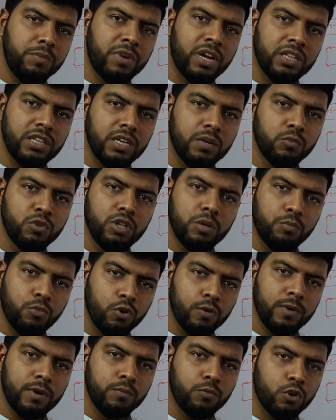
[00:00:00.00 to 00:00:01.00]
বিভ্রান্তির মধ্যে
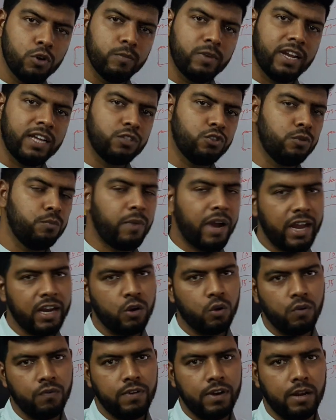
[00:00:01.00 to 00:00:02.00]
পড়বেন পড়বেন একজন
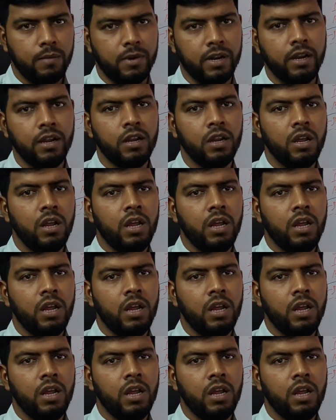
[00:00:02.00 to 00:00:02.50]
বাইরেকেও ফেলাবেন